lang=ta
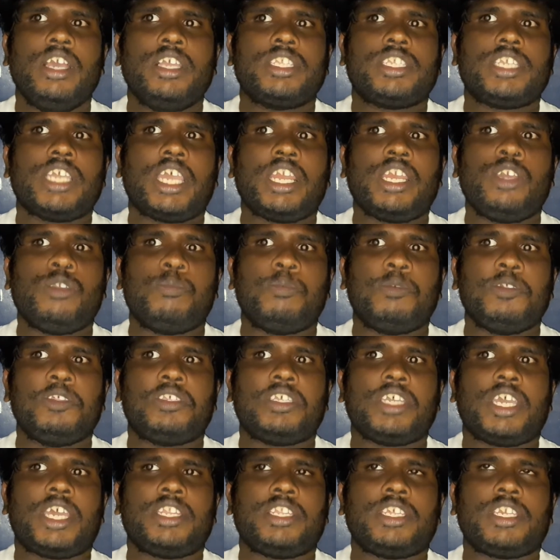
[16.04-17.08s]
சேனலுக்கு
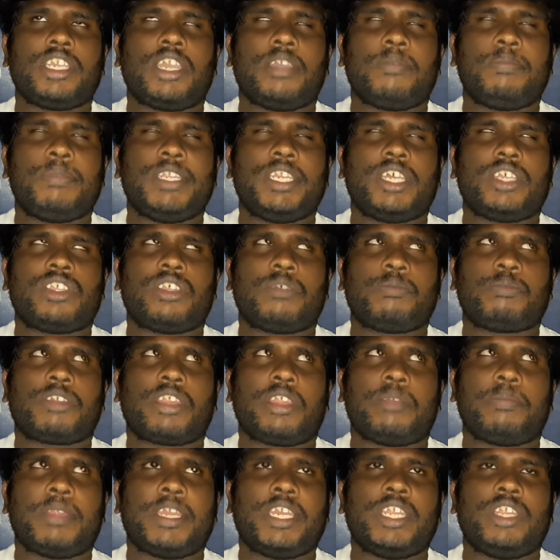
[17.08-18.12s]
புதுசாக இருந்தீங்க அப்படின்னா
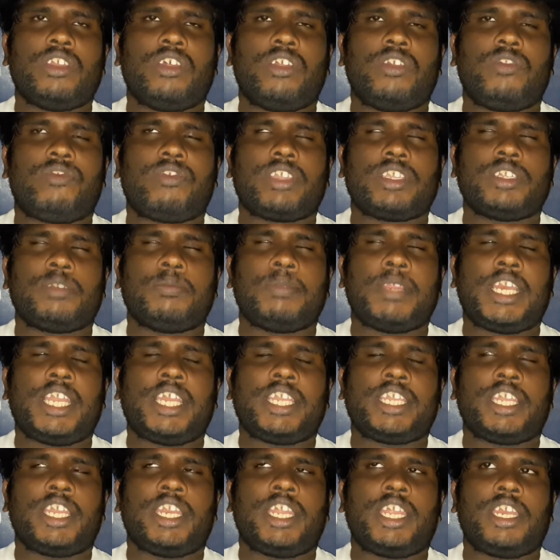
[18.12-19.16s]
சப்ஸ்கிரைப் பண்ணி நோட்டிஃபிகேஷன்
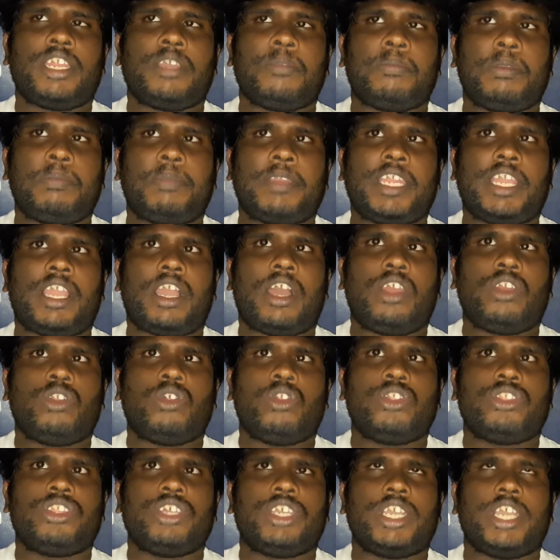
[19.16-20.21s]
பெல்லை என்ன எனேபிள் பண்ணி ஆள்
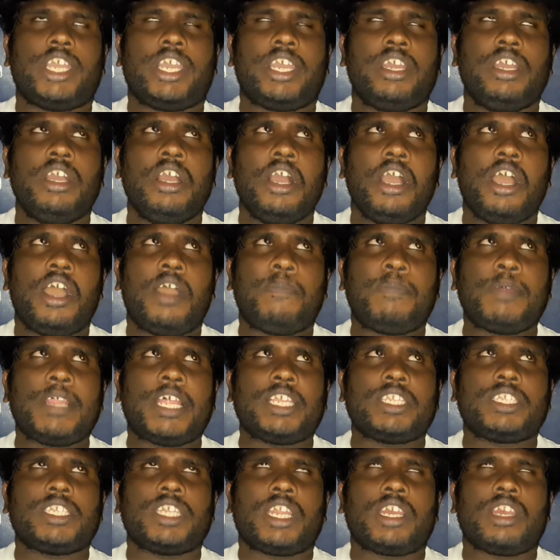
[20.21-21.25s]
கொடுத்துங்க அப்போ
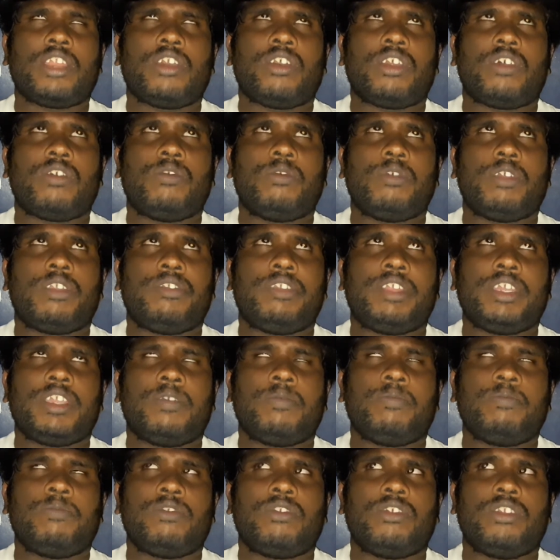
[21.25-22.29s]
தான் சேனலில் வர ஒவ்வொரு
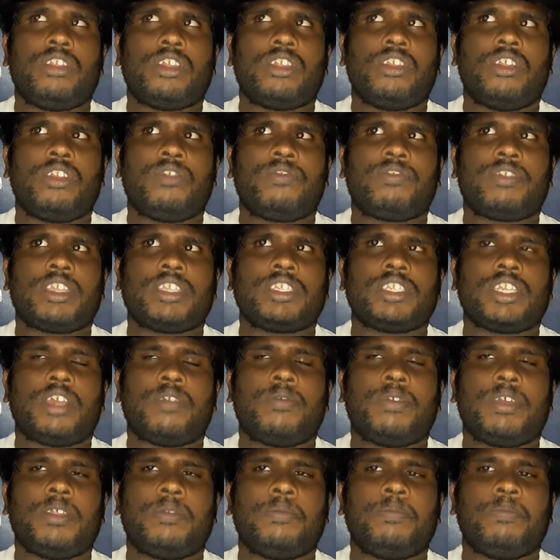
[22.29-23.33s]
வீடியோவும் உங்களுக்கு
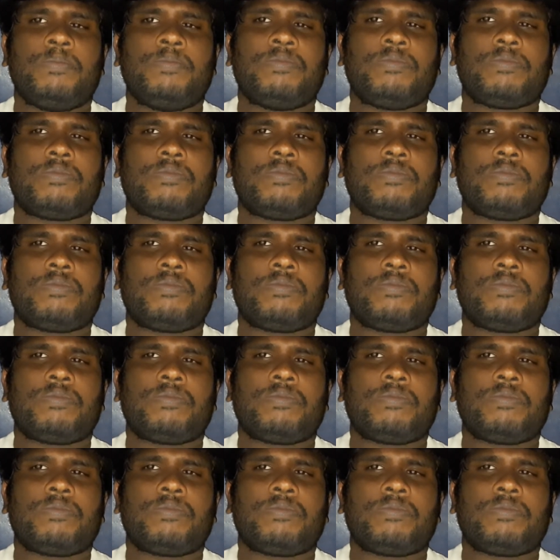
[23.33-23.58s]
நோட்டிஃபிகேஷனாக வரும்